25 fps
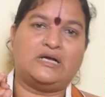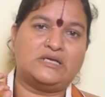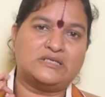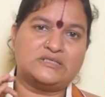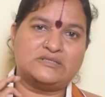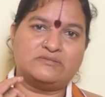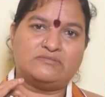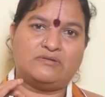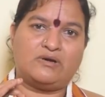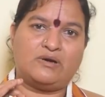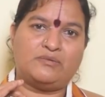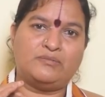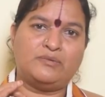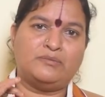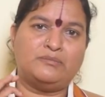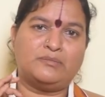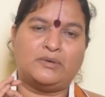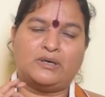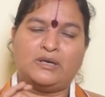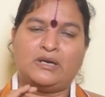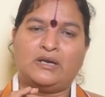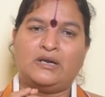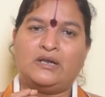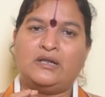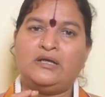ఆ స్వామి
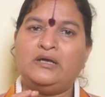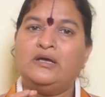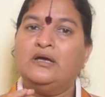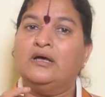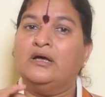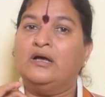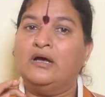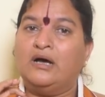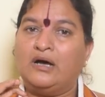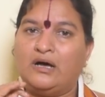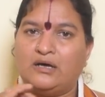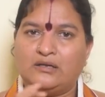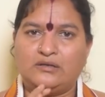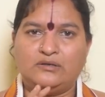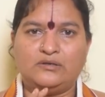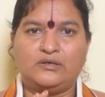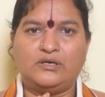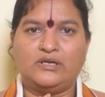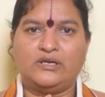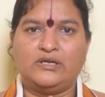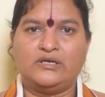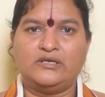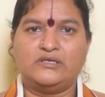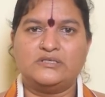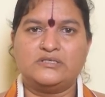మనల్ని
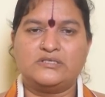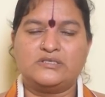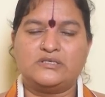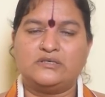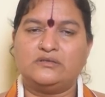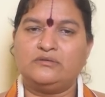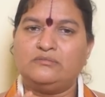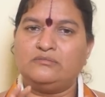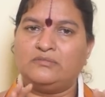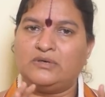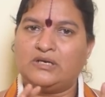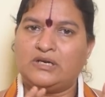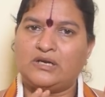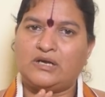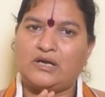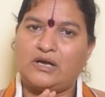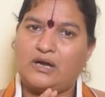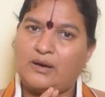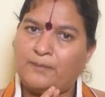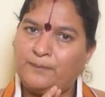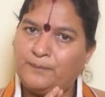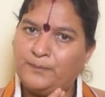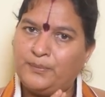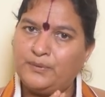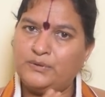అనుగ్రహించడం మనకు
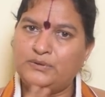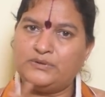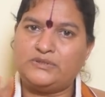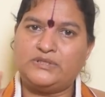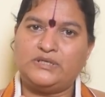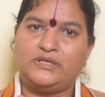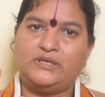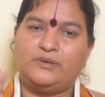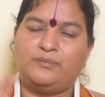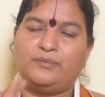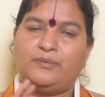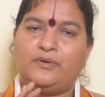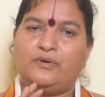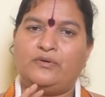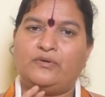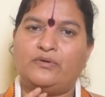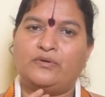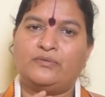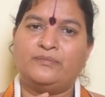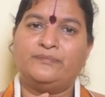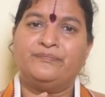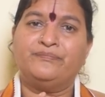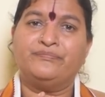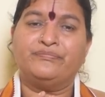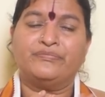అప్పులు తీరిపోవడం
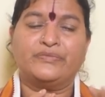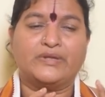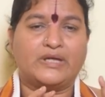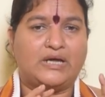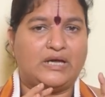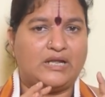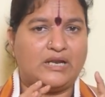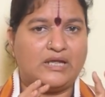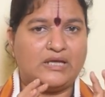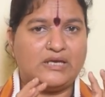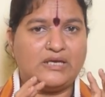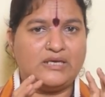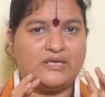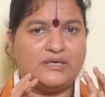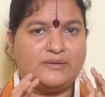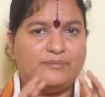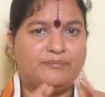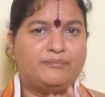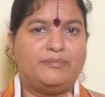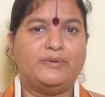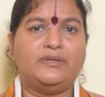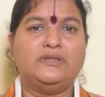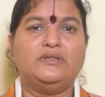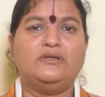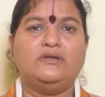అలాగే
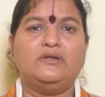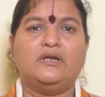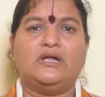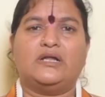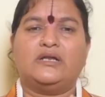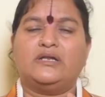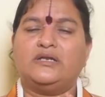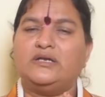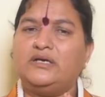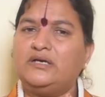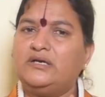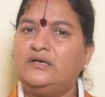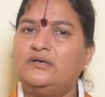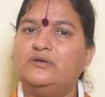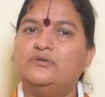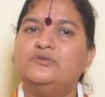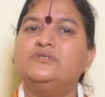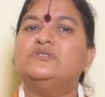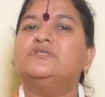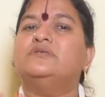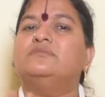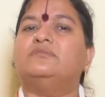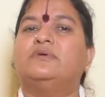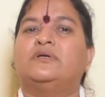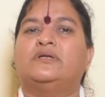ఇబ్బందులు అన్నిటి
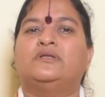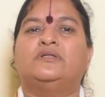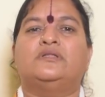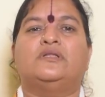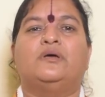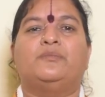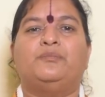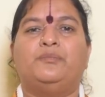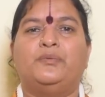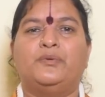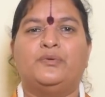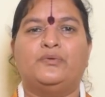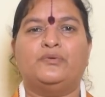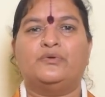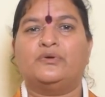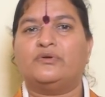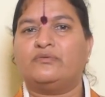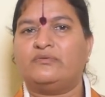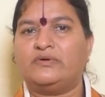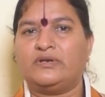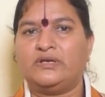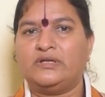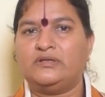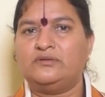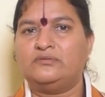నుంచి మనం తప్పుకుంటాం
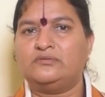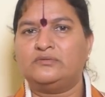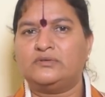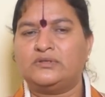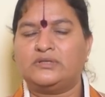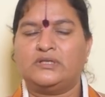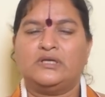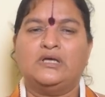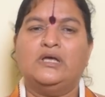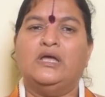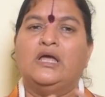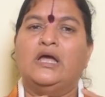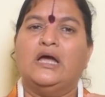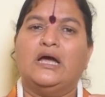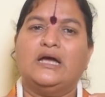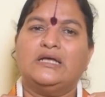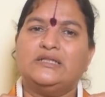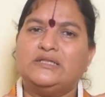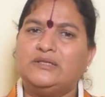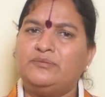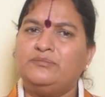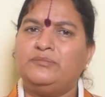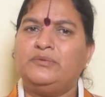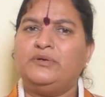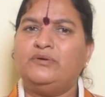అనేది ఉంటుంది
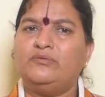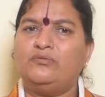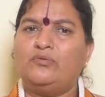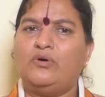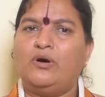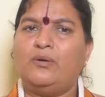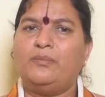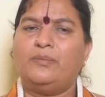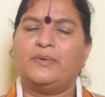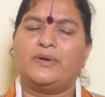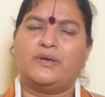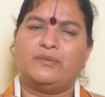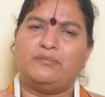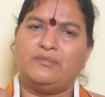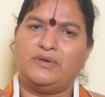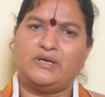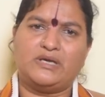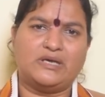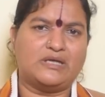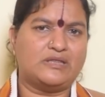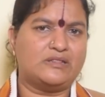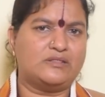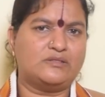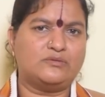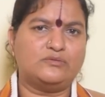అయితే మీ ఓపుకి మీకు
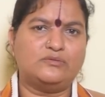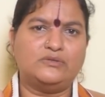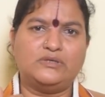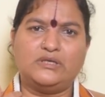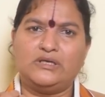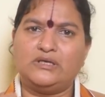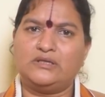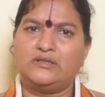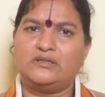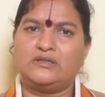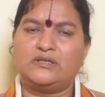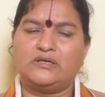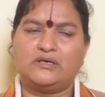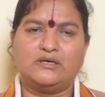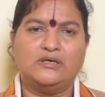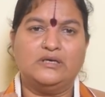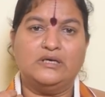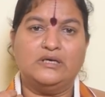ఎంత ఉంటే అంత